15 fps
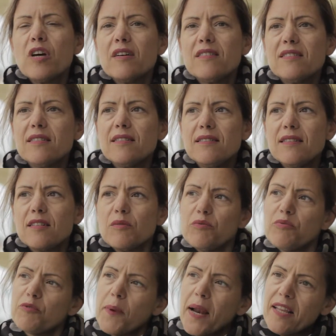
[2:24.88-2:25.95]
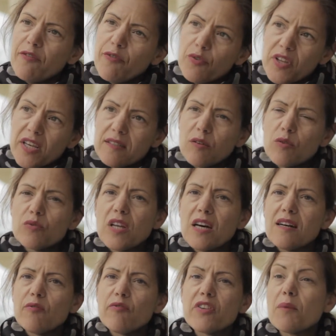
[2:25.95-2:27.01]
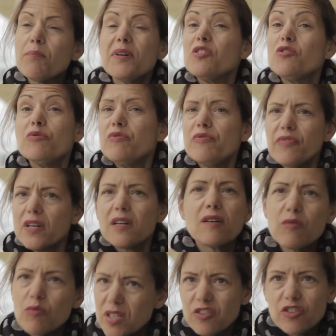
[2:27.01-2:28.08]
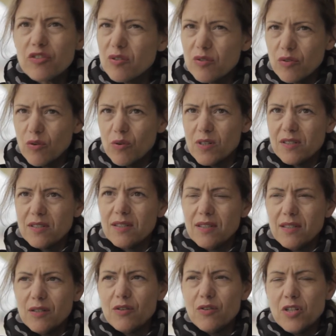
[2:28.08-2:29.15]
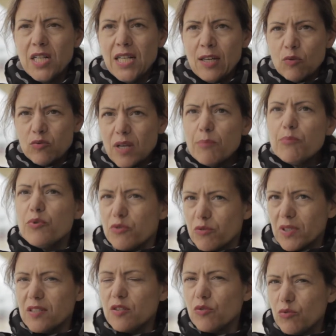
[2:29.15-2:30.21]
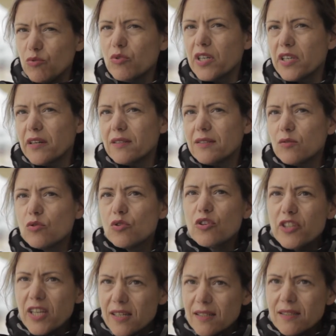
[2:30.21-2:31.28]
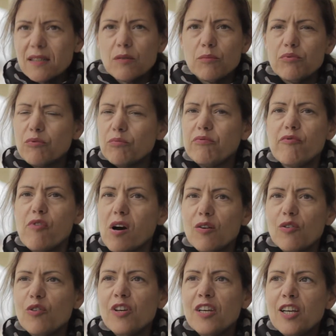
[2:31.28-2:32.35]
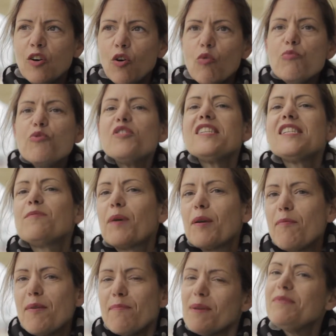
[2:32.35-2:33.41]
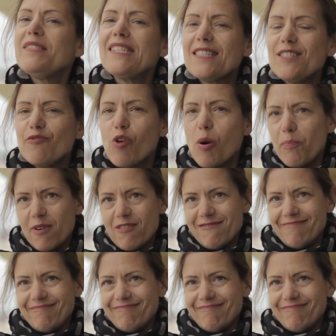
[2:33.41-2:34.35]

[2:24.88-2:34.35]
c'est, comme je de fenêtre, on ne vient pas juste faire euh, one shot. Quoi. Euh, on a besoin de se nourrir, de connaître pour pouvoir euh, au mieux s'exprimer, même si ça ne se voit pas.